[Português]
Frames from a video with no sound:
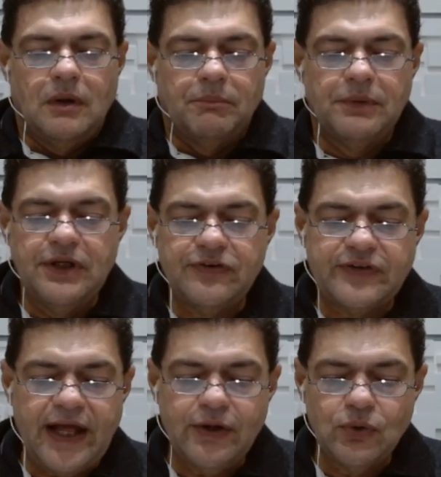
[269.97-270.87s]

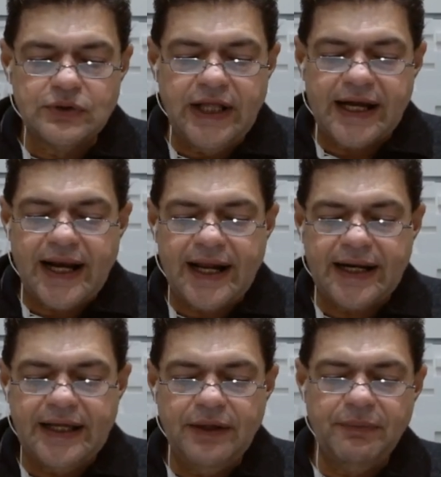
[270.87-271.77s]
Ministério
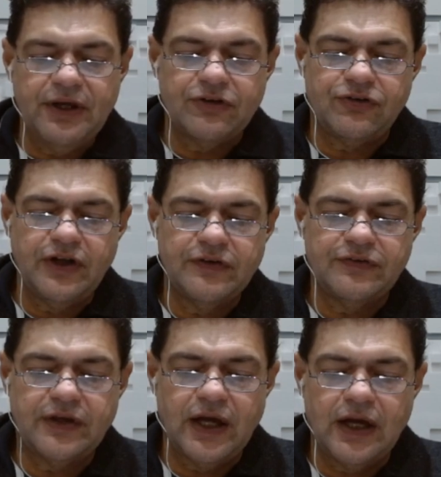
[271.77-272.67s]
declara
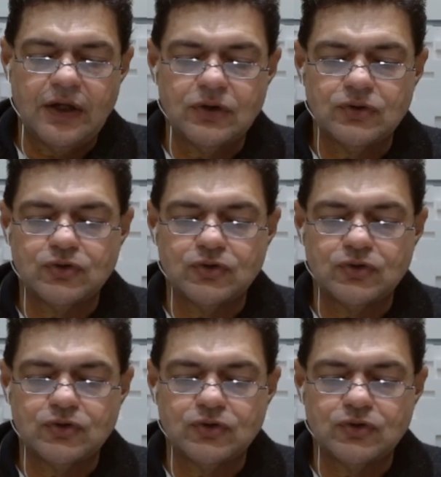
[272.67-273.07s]
emergência